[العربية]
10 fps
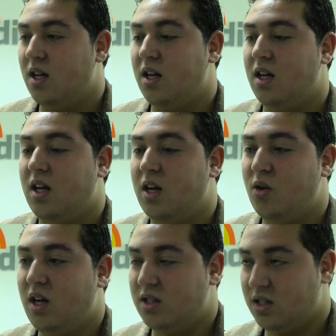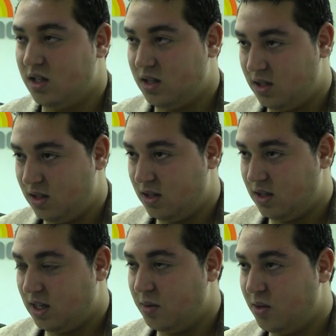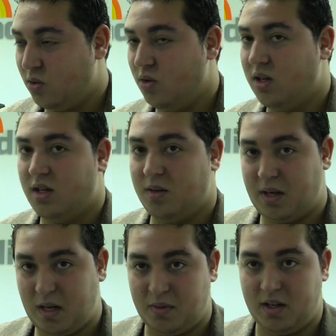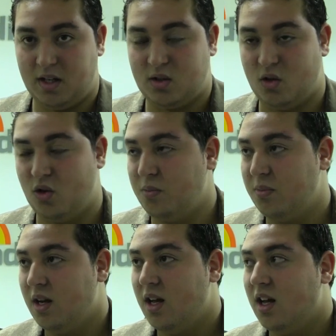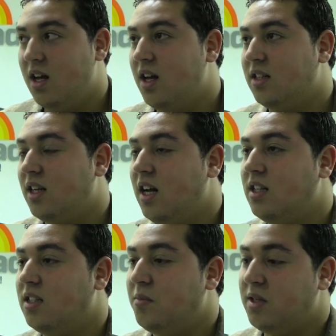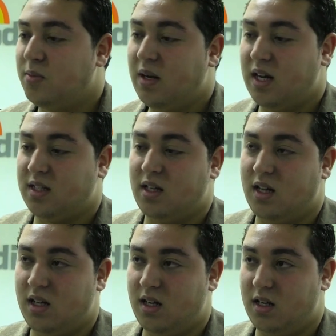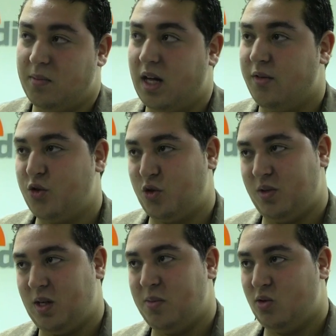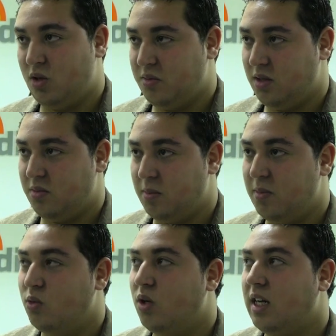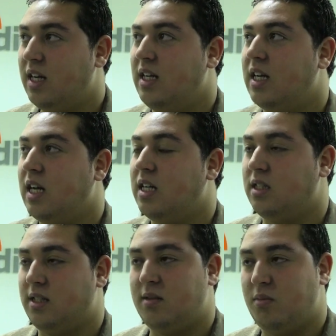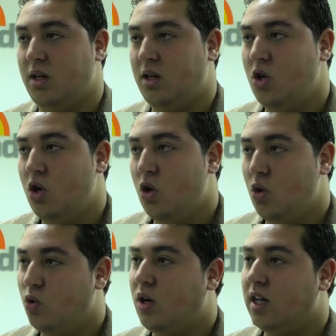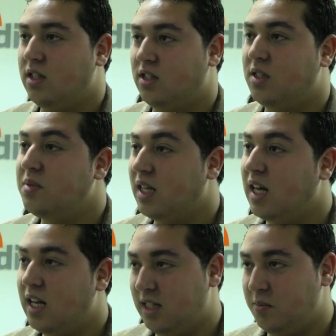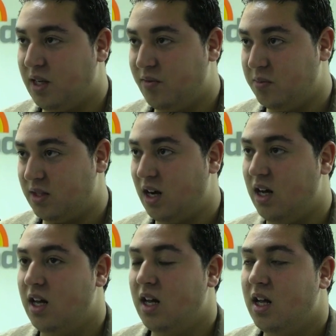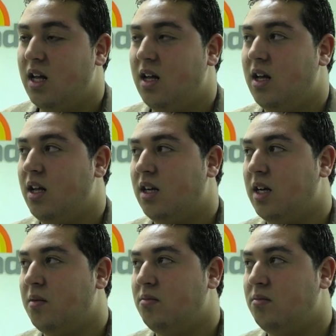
آه، اول حاجه كنبغي نقول مرحبا للناس كلهم آه، ثاني حاجه بالنسبه للاقصاء انا ما عرفتش واش متعمد ولا ماشي متعمد ولكن هي كانت صدمه وكانت الشمته اللي خلاتني نبكي في المسرح آه